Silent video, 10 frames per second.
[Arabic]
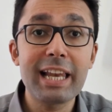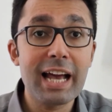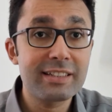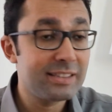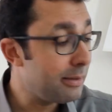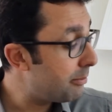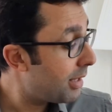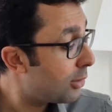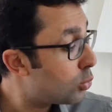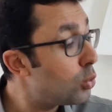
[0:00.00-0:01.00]

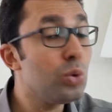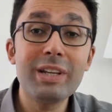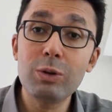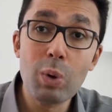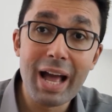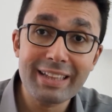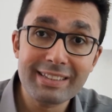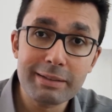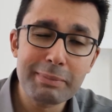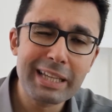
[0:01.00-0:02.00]
أجسامنا طول الوقت
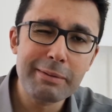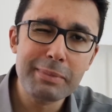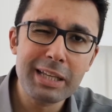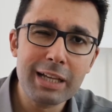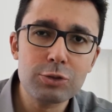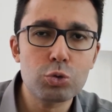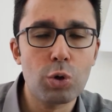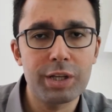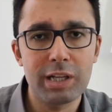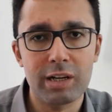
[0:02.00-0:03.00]
بكميات
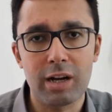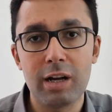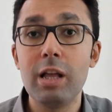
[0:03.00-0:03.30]
صغيرة